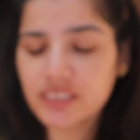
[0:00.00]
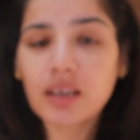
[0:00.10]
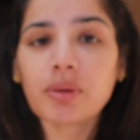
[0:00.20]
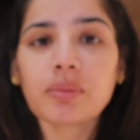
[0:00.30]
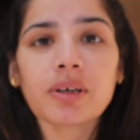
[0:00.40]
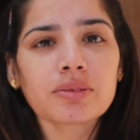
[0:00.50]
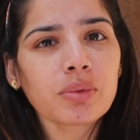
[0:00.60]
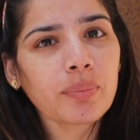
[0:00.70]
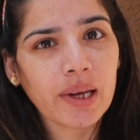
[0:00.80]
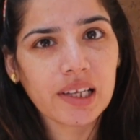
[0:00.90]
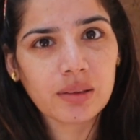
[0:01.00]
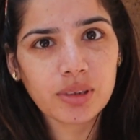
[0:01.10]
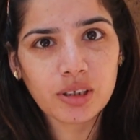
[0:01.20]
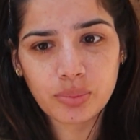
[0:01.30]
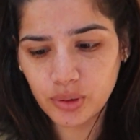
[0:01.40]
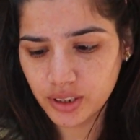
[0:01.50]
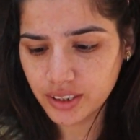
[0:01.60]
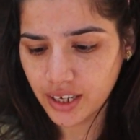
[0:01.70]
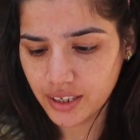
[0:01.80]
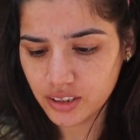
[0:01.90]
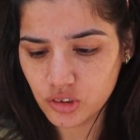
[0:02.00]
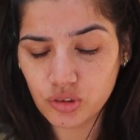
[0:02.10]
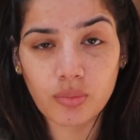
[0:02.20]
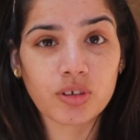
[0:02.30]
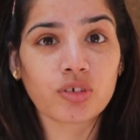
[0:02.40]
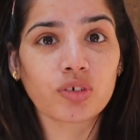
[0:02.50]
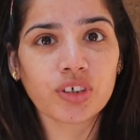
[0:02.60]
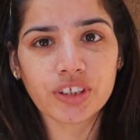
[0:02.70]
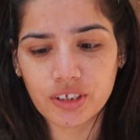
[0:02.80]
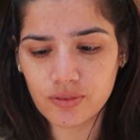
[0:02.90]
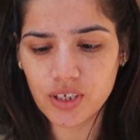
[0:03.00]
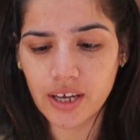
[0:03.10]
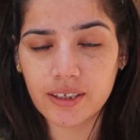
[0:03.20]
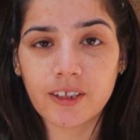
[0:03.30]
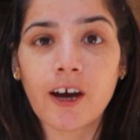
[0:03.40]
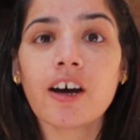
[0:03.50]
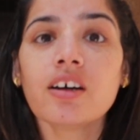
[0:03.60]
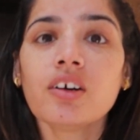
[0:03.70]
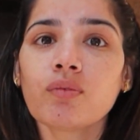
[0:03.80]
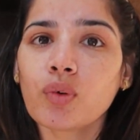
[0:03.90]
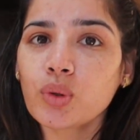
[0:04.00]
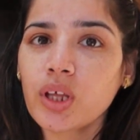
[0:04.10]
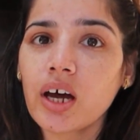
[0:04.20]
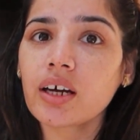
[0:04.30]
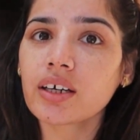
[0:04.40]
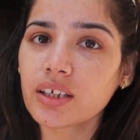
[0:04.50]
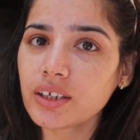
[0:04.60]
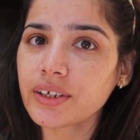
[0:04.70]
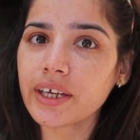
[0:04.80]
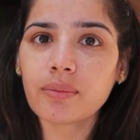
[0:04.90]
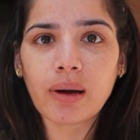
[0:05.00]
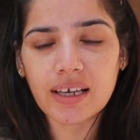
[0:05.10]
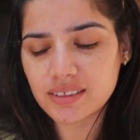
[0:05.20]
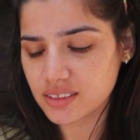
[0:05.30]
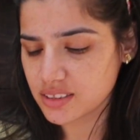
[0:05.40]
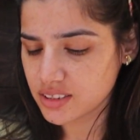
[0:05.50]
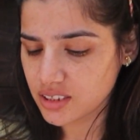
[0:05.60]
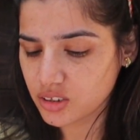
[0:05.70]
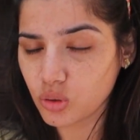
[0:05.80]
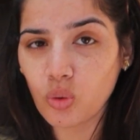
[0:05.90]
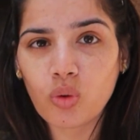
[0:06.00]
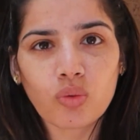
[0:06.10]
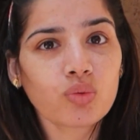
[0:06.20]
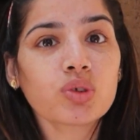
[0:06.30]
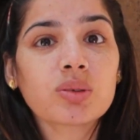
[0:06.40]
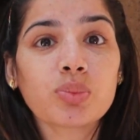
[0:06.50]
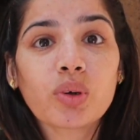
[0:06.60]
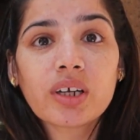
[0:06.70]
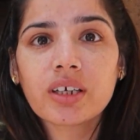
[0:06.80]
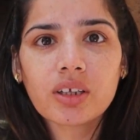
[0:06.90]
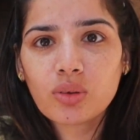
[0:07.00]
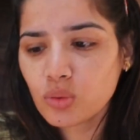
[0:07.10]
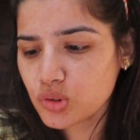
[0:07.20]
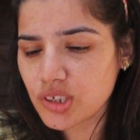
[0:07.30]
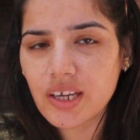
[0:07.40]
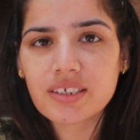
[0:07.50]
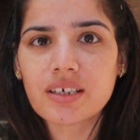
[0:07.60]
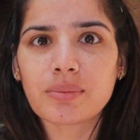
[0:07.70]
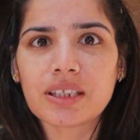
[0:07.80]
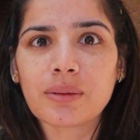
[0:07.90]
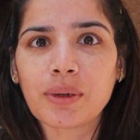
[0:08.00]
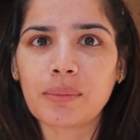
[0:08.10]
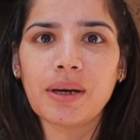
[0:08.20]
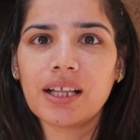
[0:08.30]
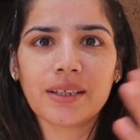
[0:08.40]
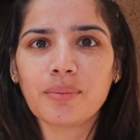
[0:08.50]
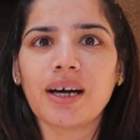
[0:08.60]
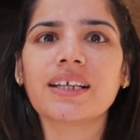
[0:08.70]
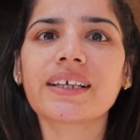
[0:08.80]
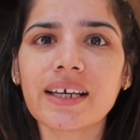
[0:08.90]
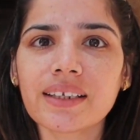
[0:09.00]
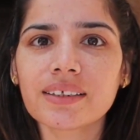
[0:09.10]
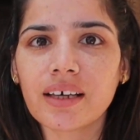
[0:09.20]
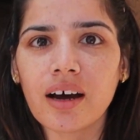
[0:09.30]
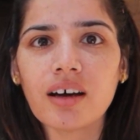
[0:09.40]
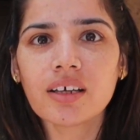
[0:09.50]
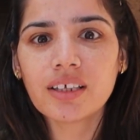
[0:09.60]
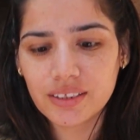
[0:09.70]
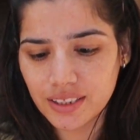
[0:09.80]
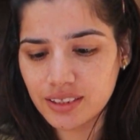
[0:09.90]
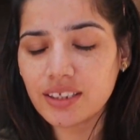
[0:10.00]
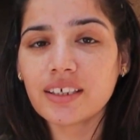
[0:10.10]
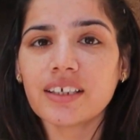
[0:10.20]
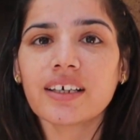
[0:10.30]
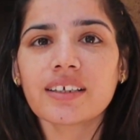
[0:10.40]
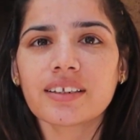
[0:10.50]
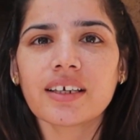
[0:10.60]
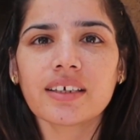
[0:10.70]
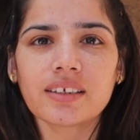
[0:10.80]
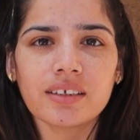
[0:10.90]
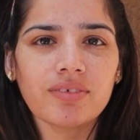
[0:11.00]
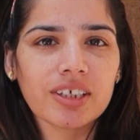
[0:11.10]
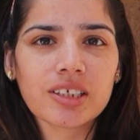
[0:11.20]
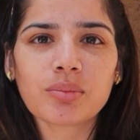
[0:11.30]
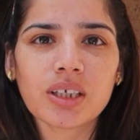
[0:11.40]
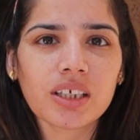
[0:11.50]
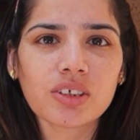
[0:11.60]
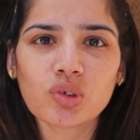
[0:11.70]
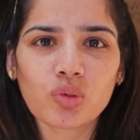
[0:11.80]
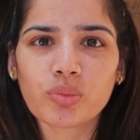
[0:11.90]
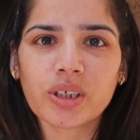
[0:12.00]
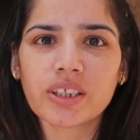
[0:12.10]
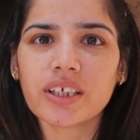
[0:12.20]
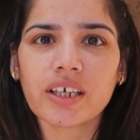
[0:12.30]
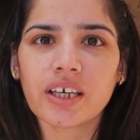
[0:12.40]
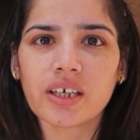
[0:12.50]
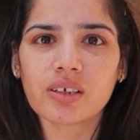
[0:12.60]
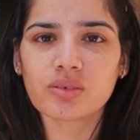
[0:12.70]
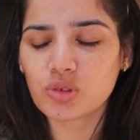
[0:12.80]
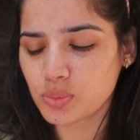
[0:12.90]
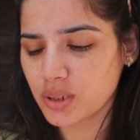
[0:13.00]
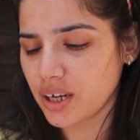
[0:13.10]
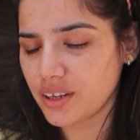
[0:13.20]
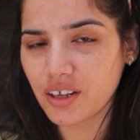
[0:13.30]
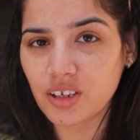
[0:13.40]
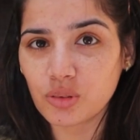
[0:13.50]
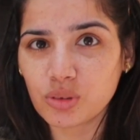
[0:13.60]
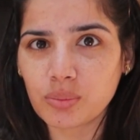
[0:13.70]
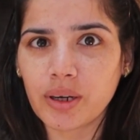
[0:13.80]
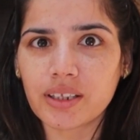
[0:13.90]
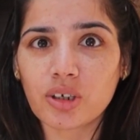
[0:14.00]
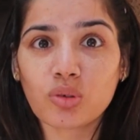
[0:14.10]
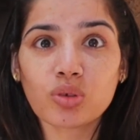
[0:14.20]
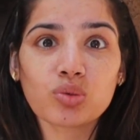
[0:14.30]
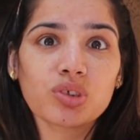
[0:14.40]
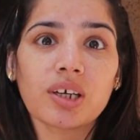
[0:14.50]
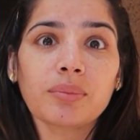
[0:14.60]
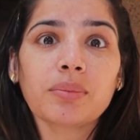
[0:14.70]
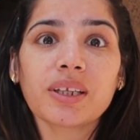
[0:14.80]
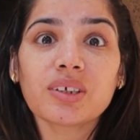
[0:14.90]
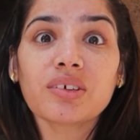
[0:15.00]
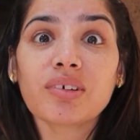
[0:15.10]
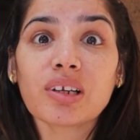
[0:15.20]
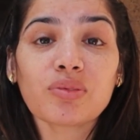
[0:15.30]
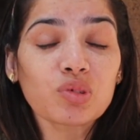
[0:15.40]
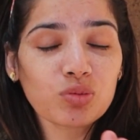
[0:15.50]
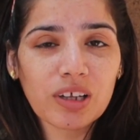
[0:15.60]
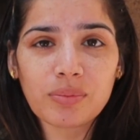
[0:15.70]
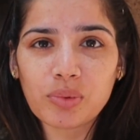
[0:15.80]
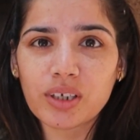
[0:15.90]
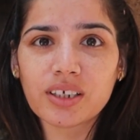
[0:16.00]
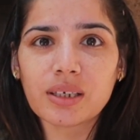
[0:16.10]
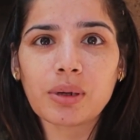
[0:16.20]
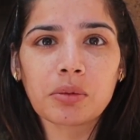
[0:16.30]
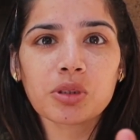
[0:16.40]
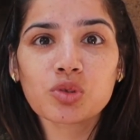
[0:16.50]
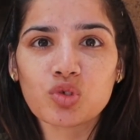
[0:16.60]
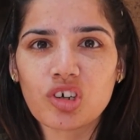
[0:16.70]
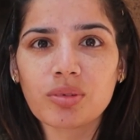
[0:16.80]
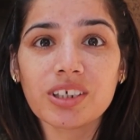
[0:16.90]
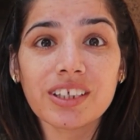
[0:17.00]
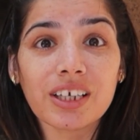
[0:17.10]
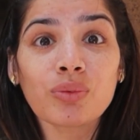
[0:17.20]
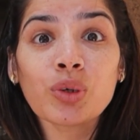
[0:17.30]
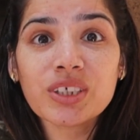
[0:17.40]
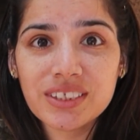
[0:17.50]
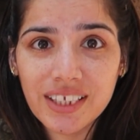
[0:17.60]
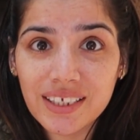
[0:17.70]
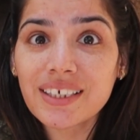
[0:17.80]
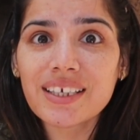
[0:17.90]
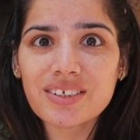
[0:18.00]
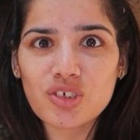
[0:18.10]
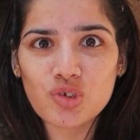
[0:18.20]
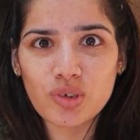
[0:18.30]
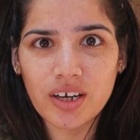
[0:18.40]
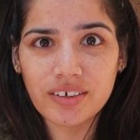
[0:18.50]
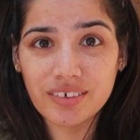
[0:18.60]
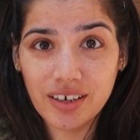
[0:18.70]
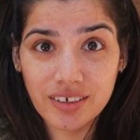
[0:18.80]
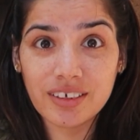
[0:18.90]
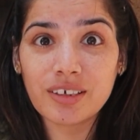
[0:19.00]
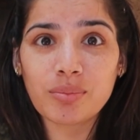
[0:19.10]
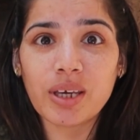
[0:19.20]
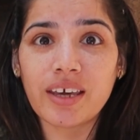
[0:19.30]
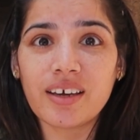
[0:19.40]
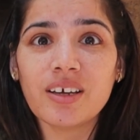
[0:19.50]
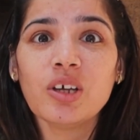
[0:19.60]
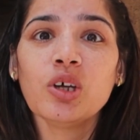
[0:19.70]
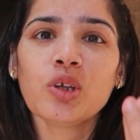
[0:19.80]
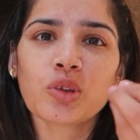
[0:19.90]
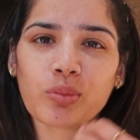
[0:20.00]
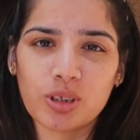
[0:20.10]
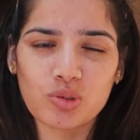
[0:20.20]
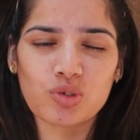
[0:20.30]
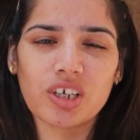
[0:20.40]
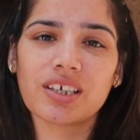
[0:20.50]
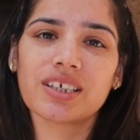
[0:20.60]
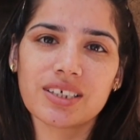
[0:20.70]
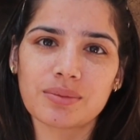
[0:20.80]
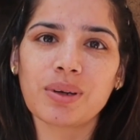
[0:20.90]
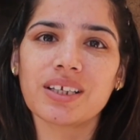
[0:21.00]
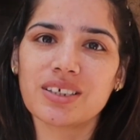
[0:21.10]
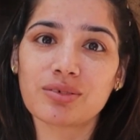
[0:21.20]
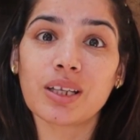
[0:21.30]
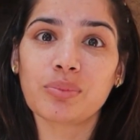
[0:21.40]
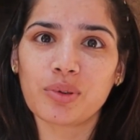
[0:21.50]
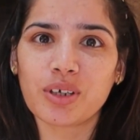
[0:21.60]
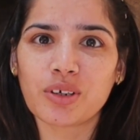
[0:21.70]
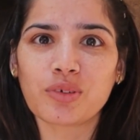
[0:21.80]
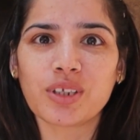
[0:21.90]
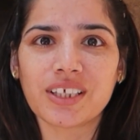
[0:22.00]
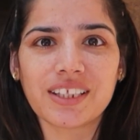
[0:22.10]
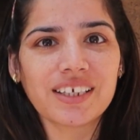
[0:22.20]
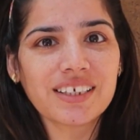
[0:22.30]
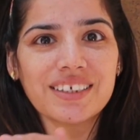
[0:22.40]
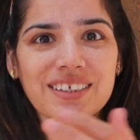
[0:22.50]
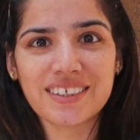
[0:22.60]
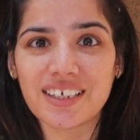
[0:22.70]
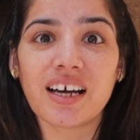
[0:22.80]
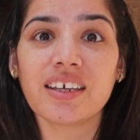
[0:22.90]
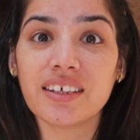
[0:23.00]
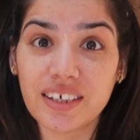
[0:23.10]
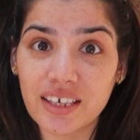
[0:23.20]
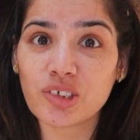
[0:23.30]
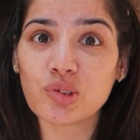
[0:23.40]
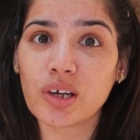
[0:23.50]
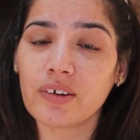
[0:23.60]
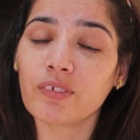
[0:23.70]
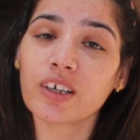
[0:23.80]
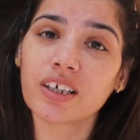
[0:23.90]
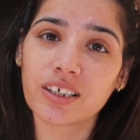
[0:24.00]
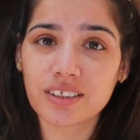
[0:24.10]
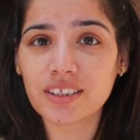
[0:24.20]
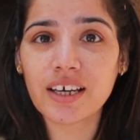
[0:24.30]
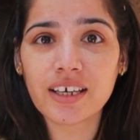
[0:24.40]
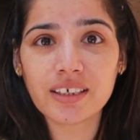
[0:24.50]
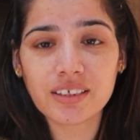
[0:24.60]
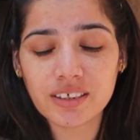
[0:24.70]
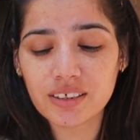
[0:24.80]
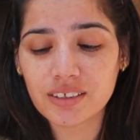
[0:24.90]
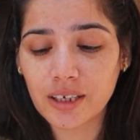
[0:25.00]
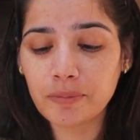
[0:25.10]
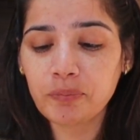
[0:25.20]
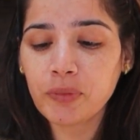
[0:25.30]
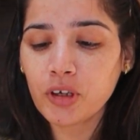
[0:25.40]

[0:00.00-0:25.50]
इसका मेरे पास में पहले भी एक प्रोडक्ट आया था जो अमेजोन की तरफ से आया था वो था ग्रीन टी मास्क स्टिक तो उस प्रोडक्ट ने तो कुछ ऐसा मतलब कमाल धमाल किया नहीं था देखते हैं ये करता है या नहीं वैसे मेरी जो उम्मीदें हैं उस पर खरा नहीं उतर पाया था क्योंकि उस टाइम पे मैंने ये वाले उस वाले प्रोडक्ट के बारे में सोचा भी नहीं था कि वो इस तरीके से जो है ट्रेंडिंग में है तो मैंने सोचा कि इस बार इस वाले प्रोडक्ट को देखते हैं कि क्या ये जो है वर्क करता है या नहीं करता है